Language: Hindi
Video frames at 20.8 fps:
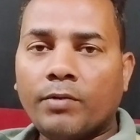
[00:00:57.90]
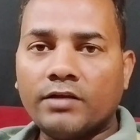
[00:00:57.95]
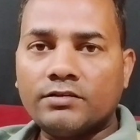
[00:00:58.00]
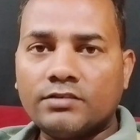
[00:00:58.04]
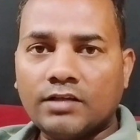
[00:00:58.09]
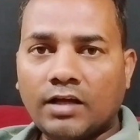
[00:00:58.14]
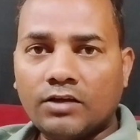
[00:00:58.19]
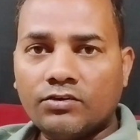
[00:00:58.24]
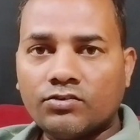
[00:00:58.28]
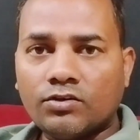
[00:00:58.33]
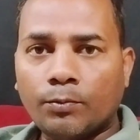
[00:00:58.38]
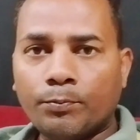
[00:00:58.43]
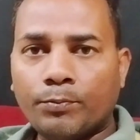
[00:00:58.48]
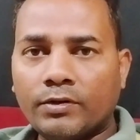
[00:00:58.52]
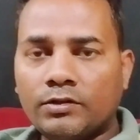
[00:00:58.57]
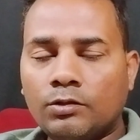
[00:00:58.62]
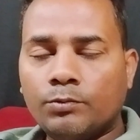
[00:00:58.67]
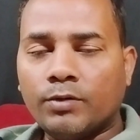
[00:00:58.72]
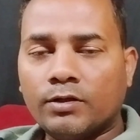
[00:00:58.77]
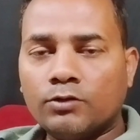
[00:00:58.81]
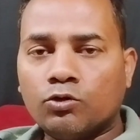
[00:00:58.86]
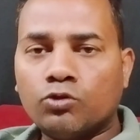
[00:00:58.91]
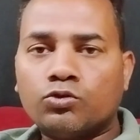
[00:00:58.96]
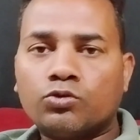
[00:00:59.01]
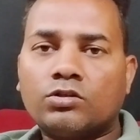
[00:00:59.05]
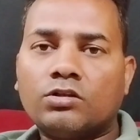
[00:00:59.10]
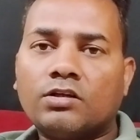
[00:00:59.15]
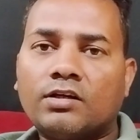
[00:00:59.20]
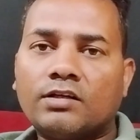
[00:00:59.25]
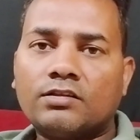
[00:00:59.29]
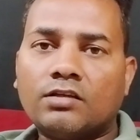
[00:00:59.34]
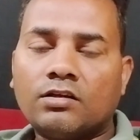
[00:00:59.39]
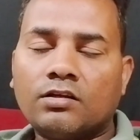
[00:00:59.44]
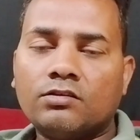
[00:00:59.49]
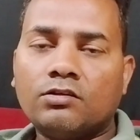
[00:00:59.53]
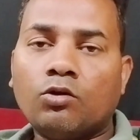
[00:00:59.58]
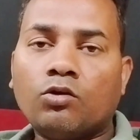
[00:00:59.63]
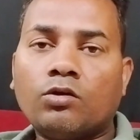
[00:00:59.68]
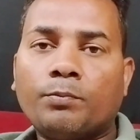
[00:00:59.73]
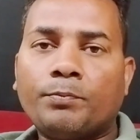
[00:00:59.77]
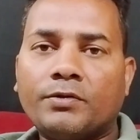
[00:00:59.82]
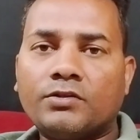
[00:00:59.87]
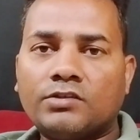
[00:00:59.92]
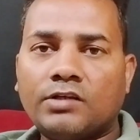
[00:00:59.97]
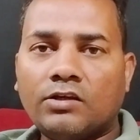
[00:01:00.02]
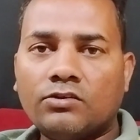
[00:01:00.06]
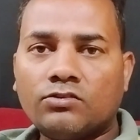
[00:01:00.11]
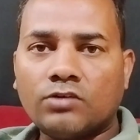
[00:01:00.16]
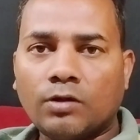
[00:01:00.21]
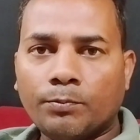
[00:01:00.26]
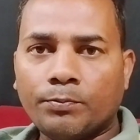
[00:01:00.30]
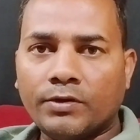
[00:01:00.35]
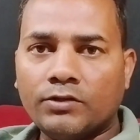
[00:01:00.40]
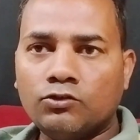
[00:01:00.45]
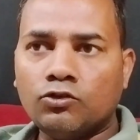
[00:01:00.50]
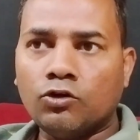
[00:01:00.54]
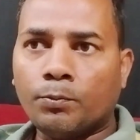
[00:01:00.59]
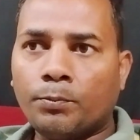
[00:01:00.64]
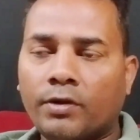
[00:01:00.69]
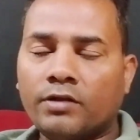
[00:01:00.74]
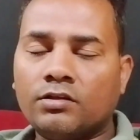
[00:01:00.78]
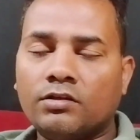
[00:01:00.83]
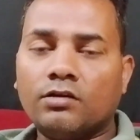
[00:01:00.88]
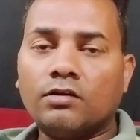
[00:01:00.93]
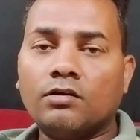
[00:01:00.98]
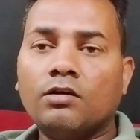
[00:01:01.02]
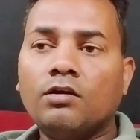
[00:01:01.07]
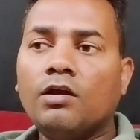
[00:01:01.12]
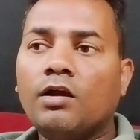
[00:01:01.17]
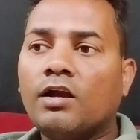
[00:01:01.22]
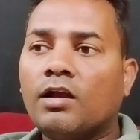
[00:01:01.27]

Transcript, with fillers: पचास कंपनी बंद हो चुकी है कतर के अंदर पचास कंपनी ओपन है